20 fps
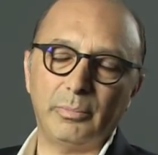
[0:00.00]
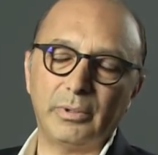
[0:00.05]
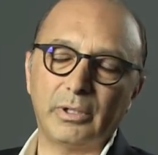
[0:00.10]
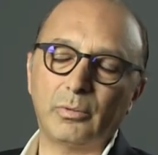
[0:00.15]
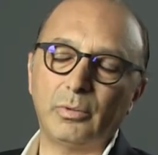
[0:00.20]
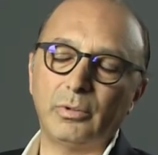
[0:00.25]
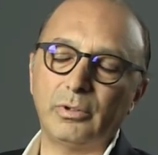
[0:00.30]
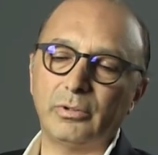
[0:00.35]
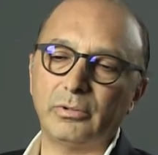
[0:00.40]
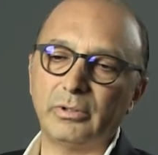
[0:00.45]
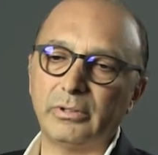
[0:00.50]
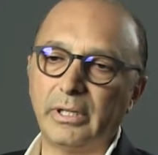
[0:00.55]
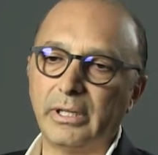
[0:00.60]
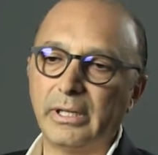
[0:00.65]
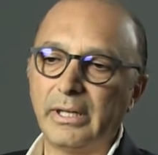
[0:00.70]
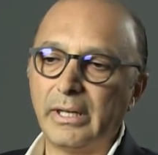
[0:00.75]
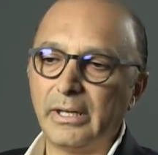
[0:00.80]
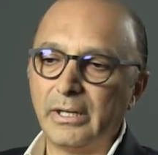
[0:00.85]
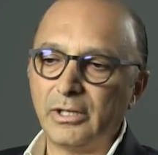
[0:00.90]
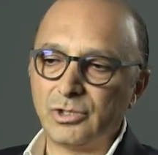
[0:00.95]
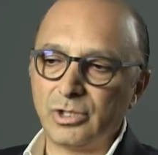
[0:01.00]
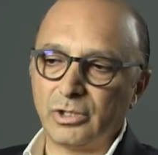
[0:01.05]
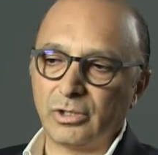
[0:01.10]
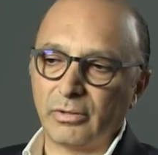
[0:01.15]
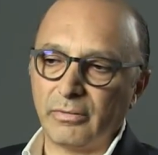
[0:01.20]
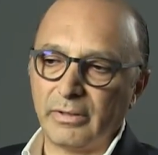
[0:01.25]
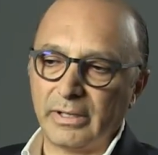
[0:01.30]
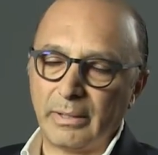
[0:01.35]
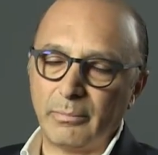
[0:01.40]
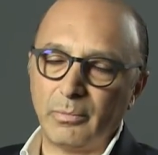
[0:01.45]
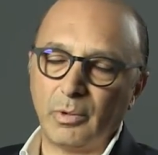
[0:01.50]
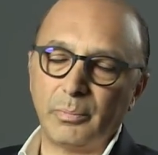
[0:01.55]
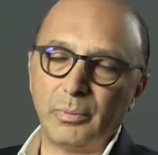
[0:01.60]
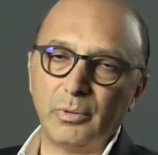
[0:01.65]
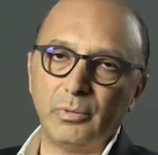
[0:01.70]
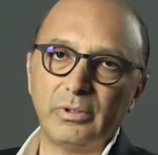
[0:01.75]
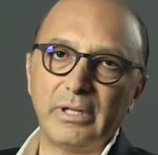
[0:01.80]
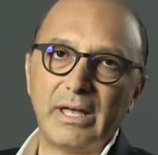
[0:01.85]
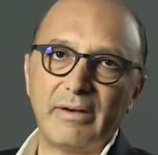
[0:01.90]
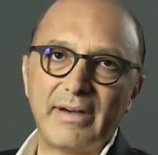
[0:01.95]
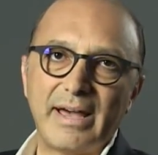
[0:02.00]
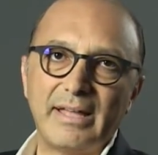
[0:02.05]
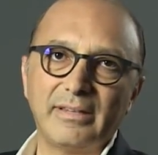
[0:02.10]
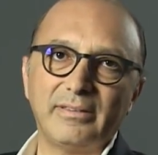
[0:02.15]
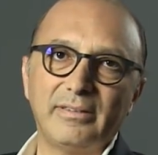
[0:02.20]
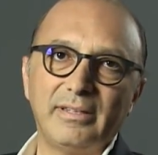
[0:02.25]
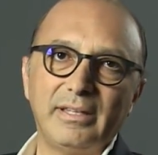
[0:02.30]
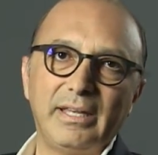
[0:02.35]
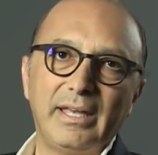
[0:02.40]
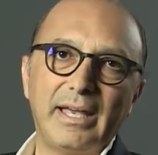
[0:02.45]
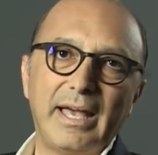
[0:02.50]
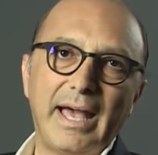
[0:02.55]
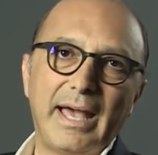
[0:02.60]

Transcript: per cui non ci troveremo più davanti